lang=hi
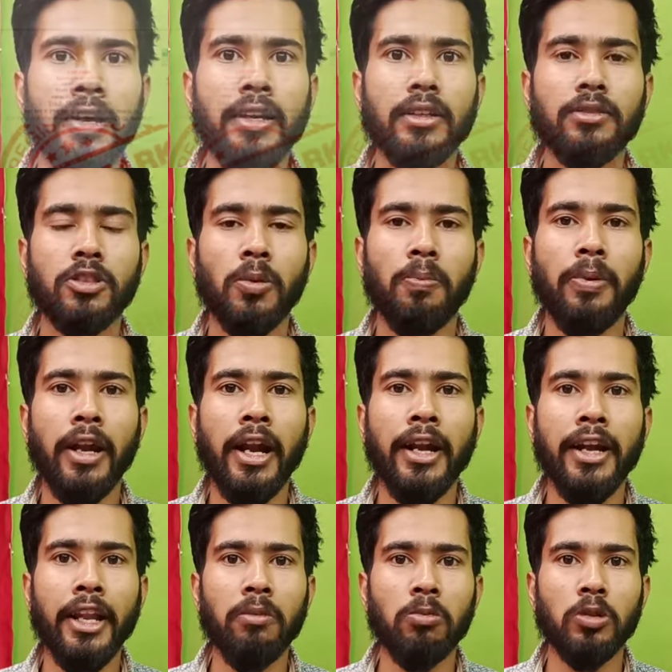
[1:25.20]
पर जो
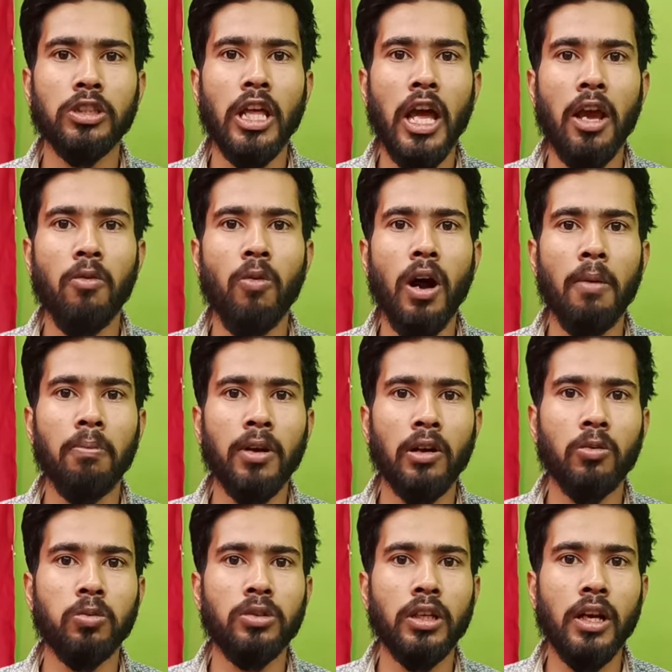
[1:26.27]
ब्रांड नेम होता है वो आपका
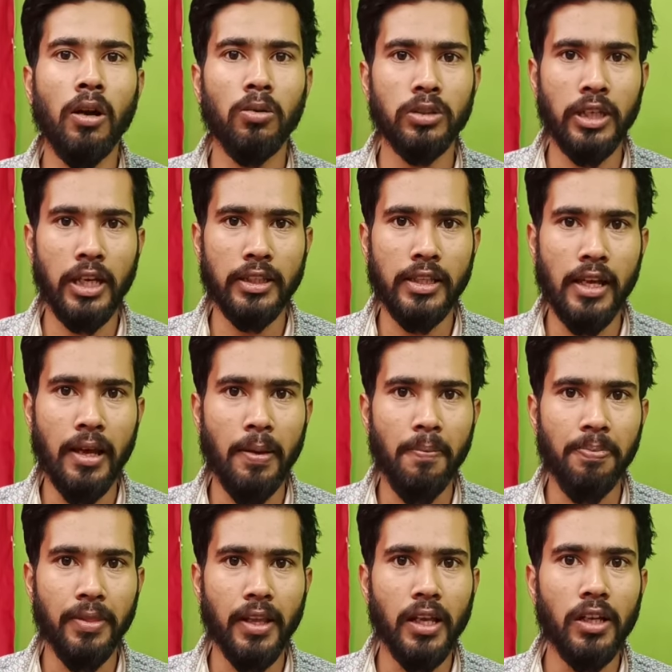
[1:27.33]
खुद का हो जाता है
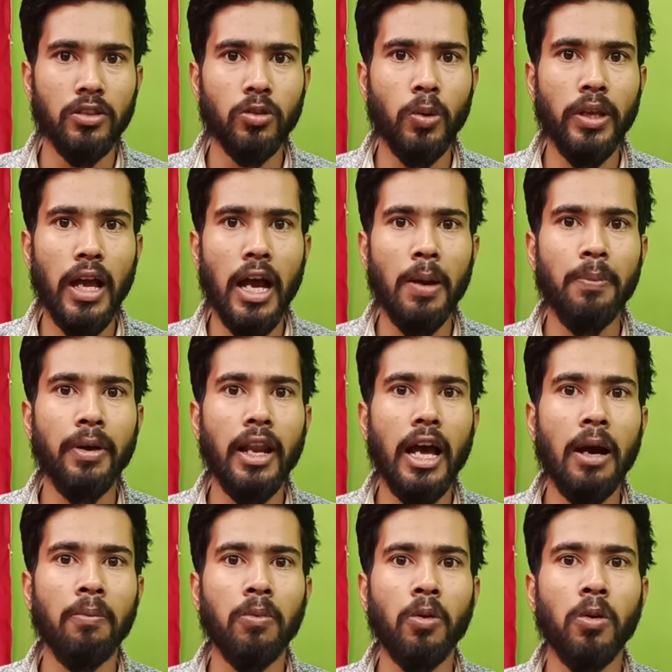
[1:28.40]
तो यहाँ पर
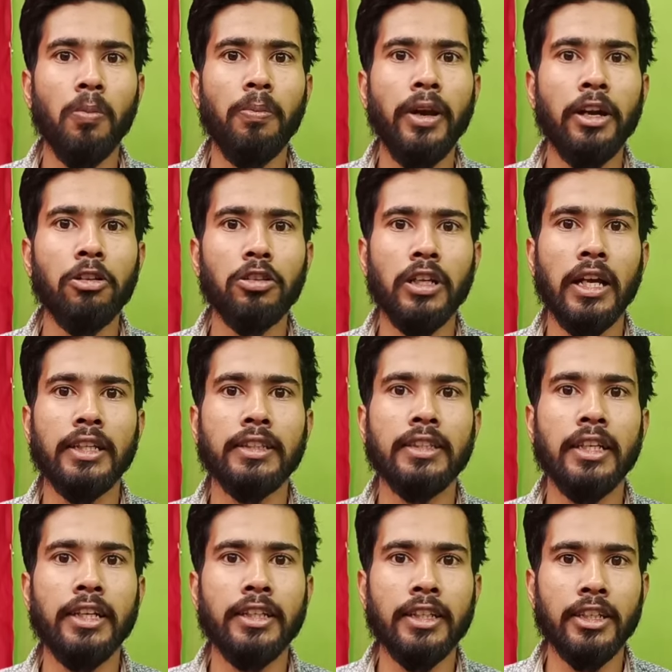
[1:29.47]
आपको ब्रांड
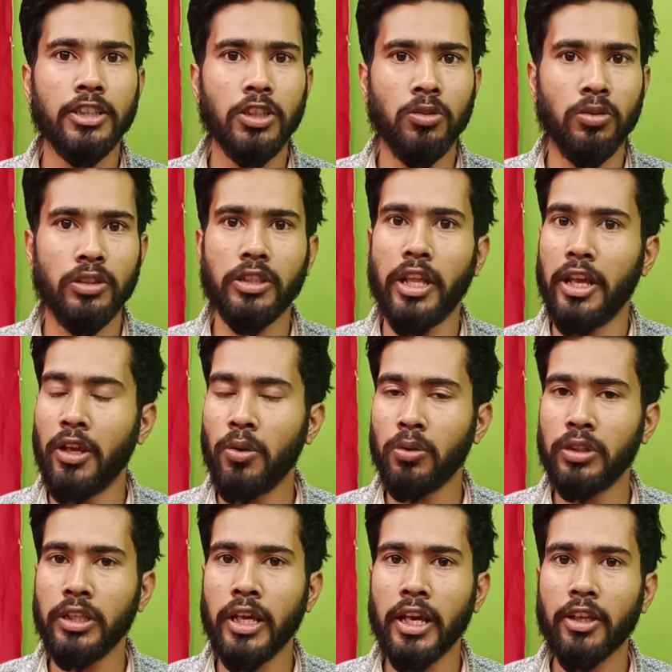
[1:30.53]
नोटाइजेशन लेटर की ज़रूरत नहीं
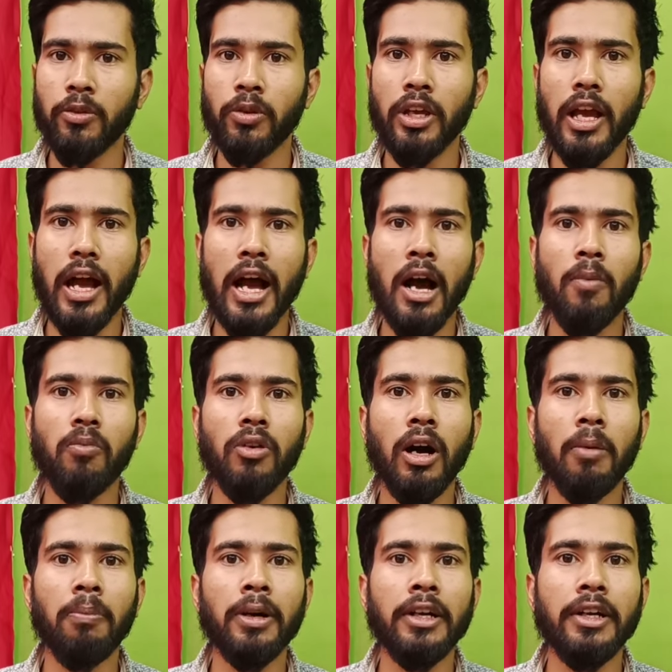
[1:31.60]
होती है क्योंकि आप
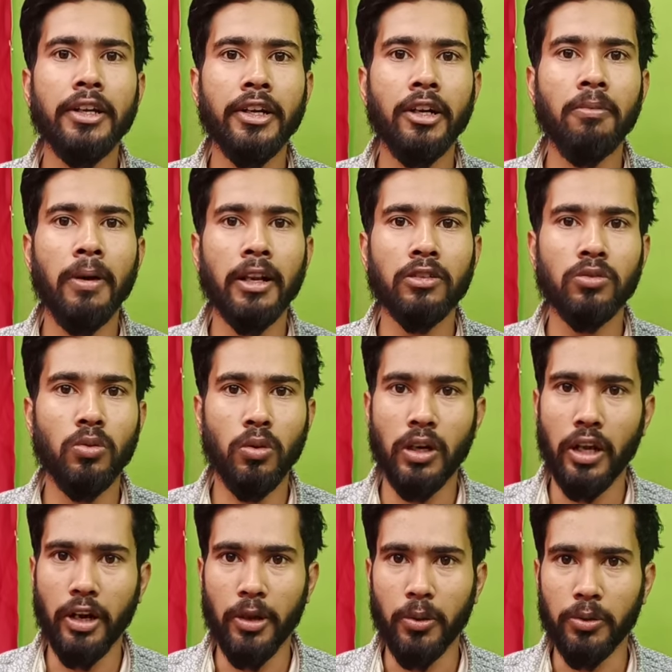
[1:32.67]
वहाँ पर ट्रेडमार्क शो
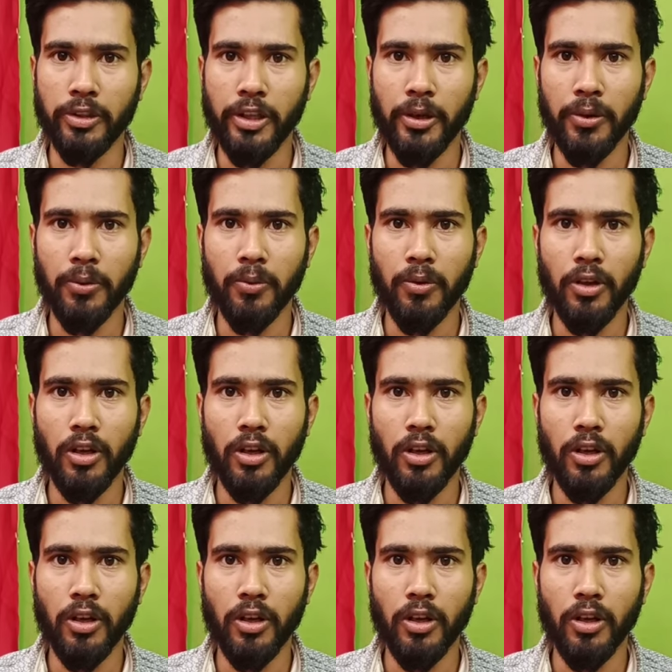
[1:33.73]
कर रहे होते हो